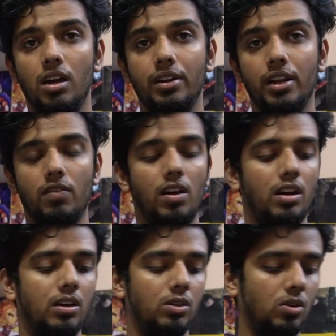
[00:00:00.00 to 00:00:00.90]

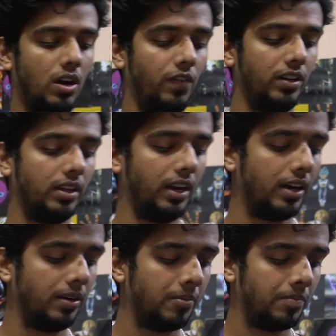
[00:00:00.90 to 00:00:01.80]
निर्वाणा तो काफ़ी थिन
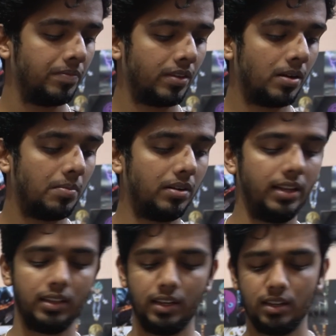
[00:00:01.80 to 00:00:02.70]
है बट
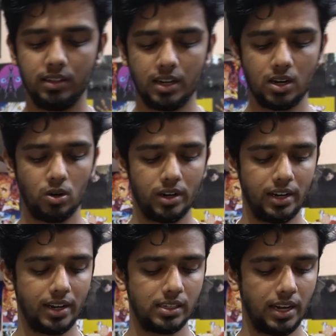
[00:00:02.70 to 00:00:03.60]
देखते हैं अंदर के
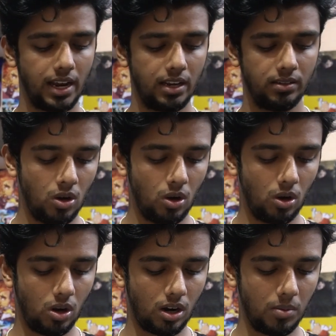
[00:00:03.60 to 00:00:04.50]
कंटेंट कैसे क्या है
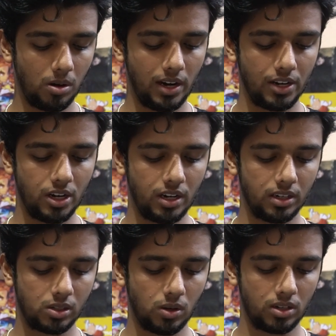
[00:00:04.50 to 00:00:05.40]
और हम लोग लेजिट
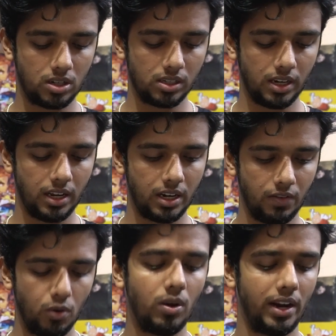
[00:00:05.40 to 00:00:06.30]
इसको अच्छे से
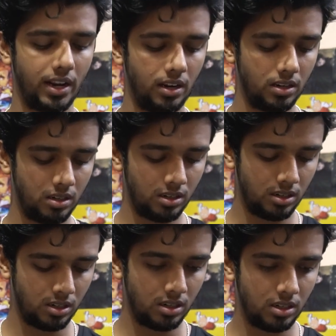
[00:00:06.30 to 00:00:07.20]
रिव्यू करेंगे
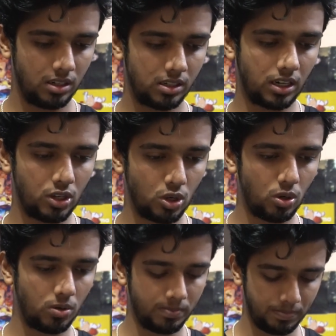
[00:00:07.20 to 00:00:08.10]
इसका जो
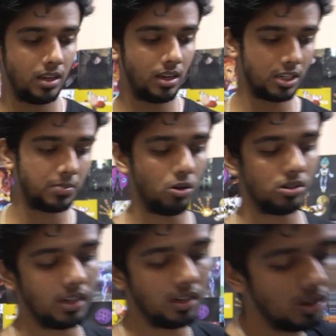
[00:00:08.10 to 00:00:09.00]
रिस्पॉन्स है